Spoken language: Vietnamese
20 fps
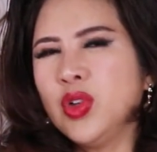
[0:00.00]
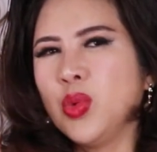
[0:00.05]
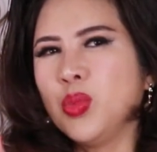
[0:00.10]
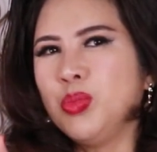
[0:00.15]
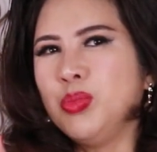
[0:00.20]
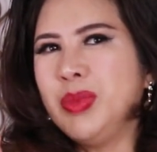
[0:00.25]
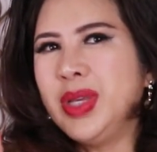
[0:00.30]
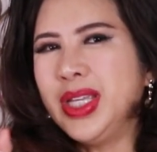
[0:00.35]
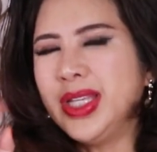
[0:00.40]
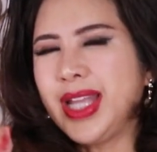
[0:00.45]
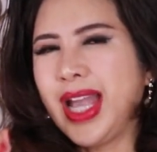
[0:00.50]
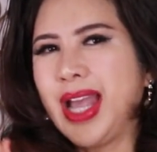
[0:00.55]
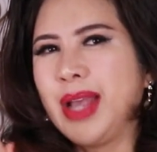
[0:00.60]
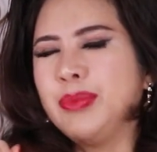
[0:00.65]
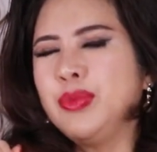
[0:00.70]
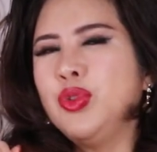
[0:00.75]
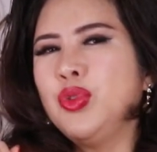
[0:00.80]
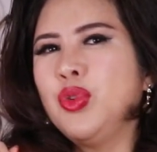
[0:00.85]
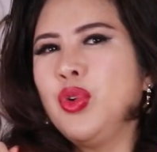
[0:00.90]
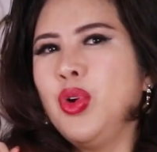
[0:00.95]
cục bi
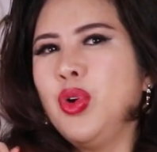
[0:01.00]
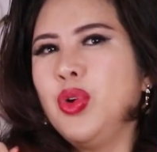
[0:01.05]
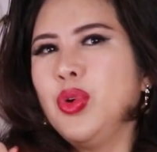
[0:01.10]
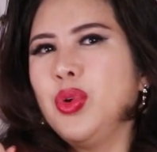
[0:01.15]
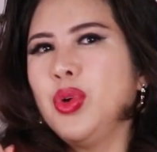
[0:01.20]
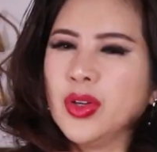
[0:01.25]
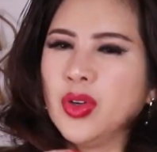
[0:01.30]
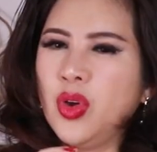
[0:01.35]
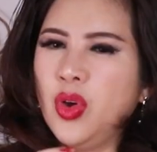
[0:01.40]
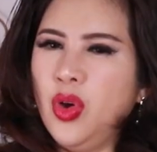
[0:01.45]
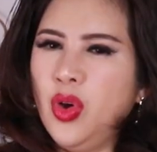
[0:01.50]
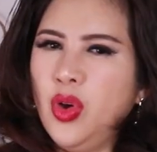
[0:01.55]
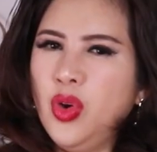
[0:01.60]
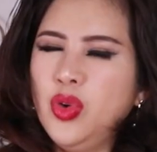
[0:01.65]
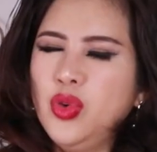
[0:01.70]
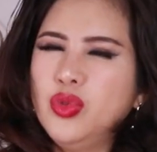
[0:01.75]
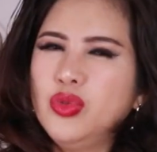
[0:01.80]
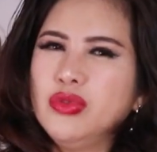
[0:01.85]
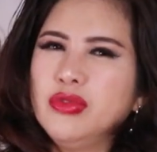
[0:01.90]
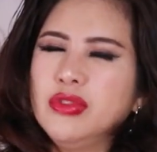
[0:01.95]
thảm của cô
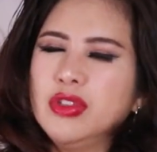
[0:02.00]
cô